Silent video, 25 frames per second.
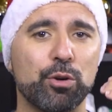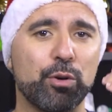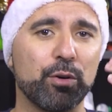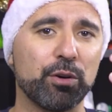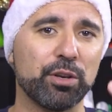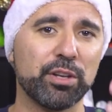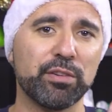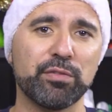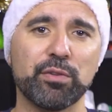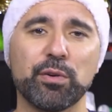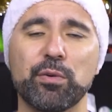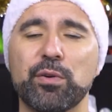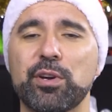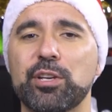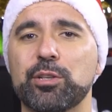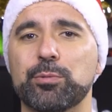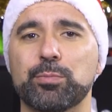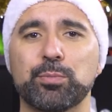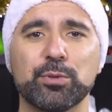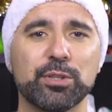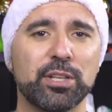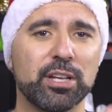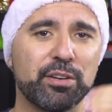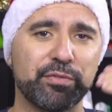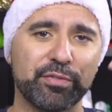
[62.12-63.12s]
com giveaways,
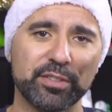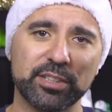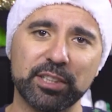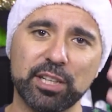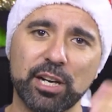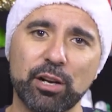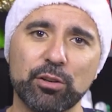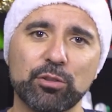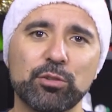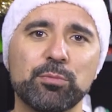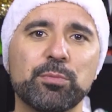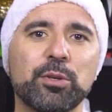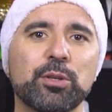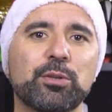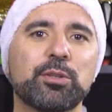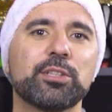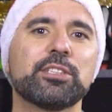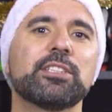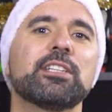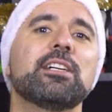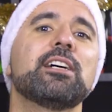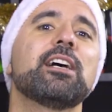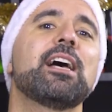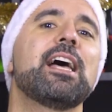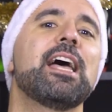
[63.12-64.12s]
poder fazer alguma
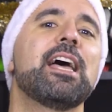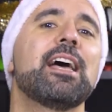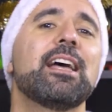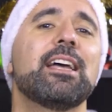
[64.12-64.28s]
coisa.